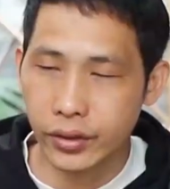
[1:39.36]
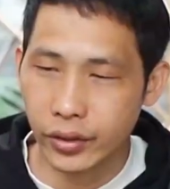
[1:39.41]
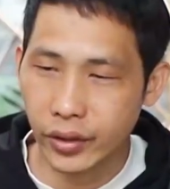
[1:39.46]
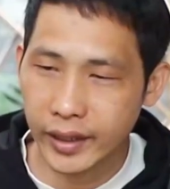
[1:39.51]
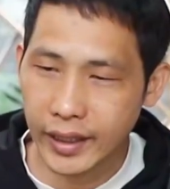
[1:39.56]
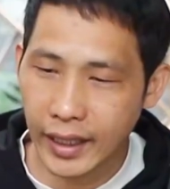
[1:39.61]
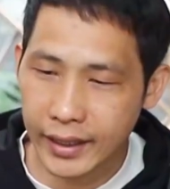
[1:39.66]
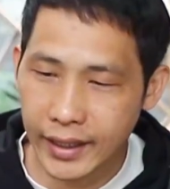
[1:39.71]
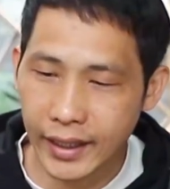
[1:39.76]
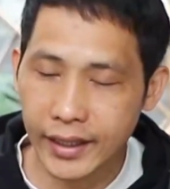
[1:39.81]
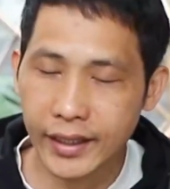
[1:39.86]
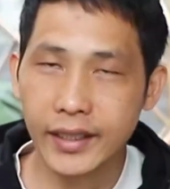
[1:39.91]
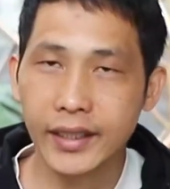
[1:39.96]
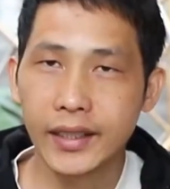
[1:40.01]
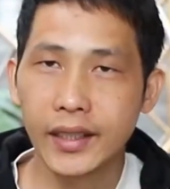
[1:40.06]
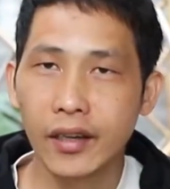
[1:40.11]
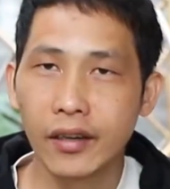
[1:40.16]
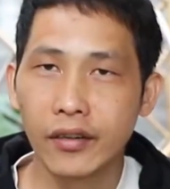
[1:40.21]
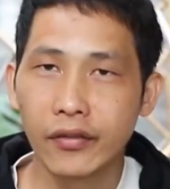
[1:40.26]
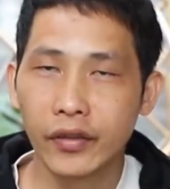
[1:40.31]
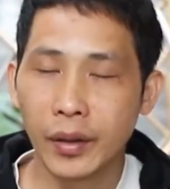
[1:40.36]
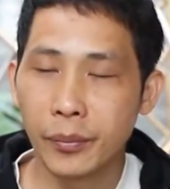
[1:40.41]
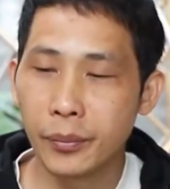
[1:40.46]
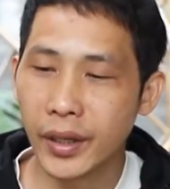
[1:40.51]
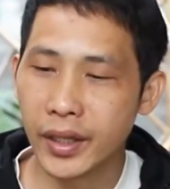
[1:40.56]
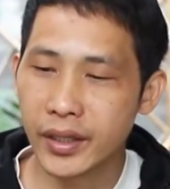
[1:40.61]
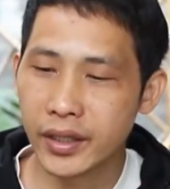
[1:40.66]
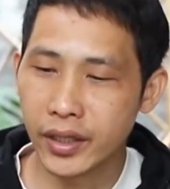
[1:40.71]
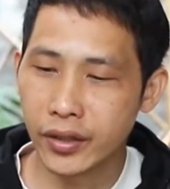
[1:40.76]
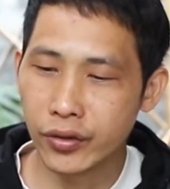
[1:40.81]
所以大家一定要分
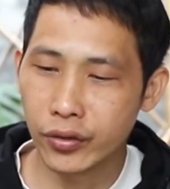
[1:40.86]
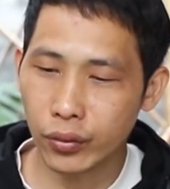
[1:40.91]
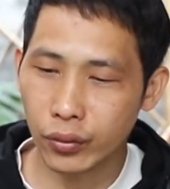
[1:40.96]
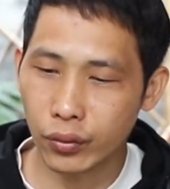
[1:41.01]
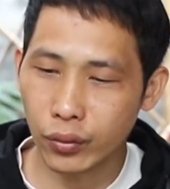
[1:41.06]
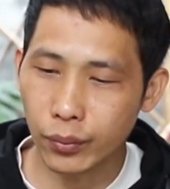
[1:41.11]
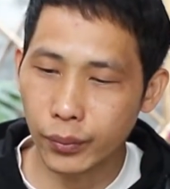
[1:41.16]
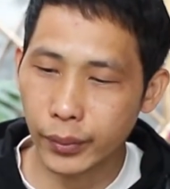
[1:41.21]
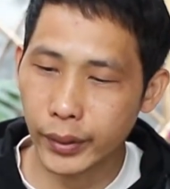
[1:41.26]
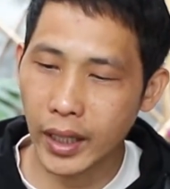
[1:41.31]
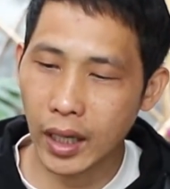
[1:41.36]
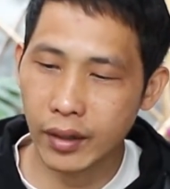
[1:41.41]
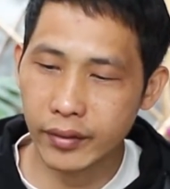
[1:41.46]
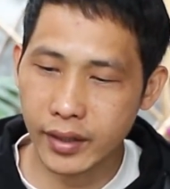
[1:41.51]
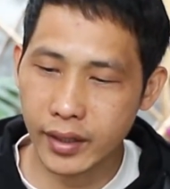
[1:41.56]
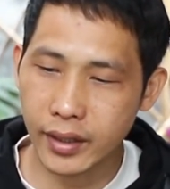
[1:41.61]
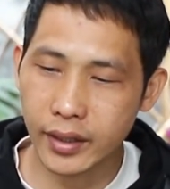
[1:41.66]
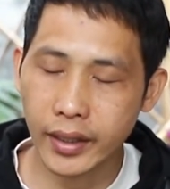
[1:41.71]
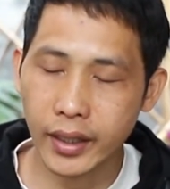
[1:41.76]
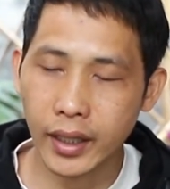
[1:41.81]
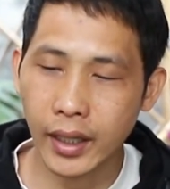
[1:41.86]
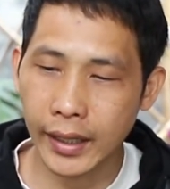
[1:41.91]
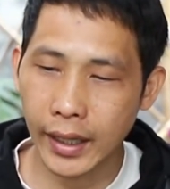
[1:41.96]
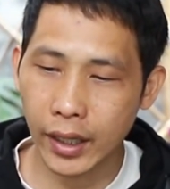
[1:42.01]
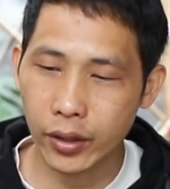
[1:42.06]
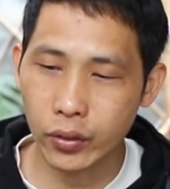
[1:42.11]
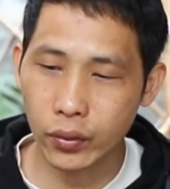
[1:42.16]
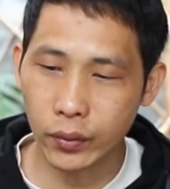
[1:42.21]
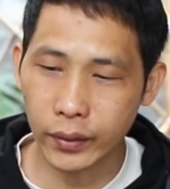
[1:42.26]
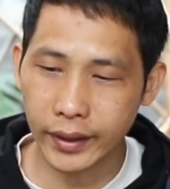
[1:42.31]
辨清楚，不要急着给
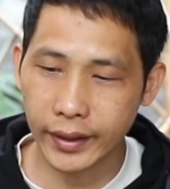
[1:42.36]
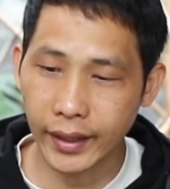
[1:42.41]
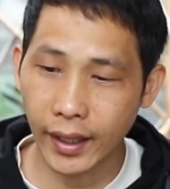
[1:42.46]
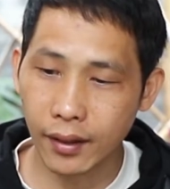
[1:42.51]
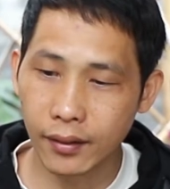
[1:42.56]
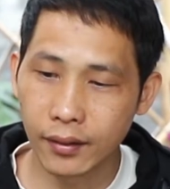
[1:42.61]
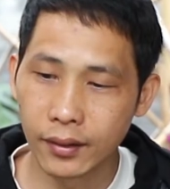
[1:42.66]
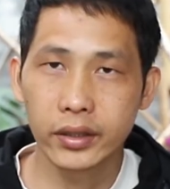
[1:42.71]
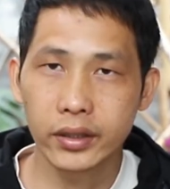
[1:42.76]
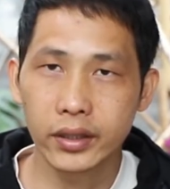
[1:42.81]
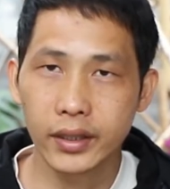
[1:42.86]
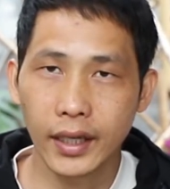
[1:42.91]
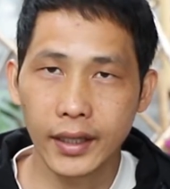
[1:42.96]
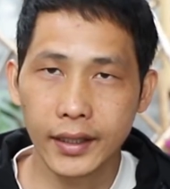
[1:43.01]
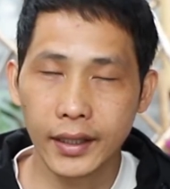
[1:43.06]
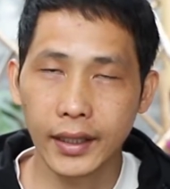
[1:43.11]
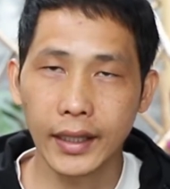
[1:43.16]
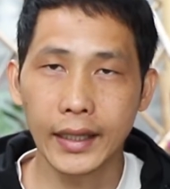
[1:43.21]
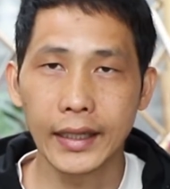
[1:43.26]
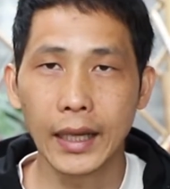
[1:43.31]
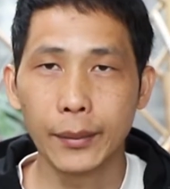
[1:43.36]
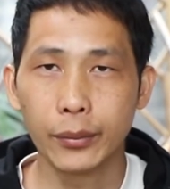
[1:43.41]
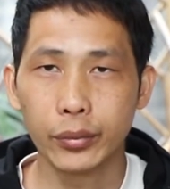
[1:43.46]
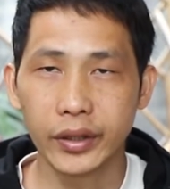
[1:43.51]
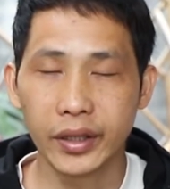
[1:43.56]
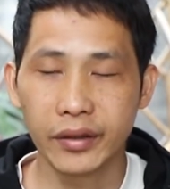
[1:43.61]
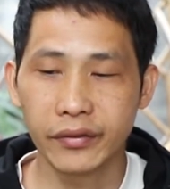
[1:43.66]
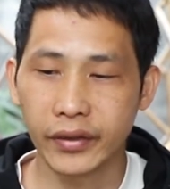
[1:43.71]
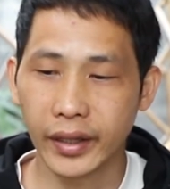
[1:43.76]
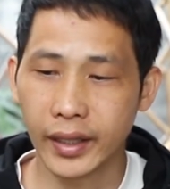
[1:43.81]
它处理掉，适当的给它补
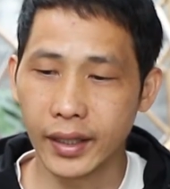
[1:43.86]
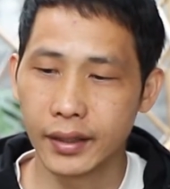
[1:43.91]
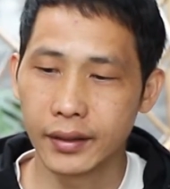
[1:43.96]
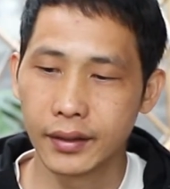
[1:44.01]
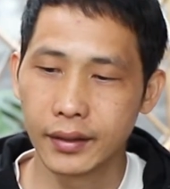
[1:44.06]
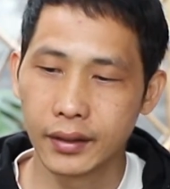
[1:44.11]
点肥。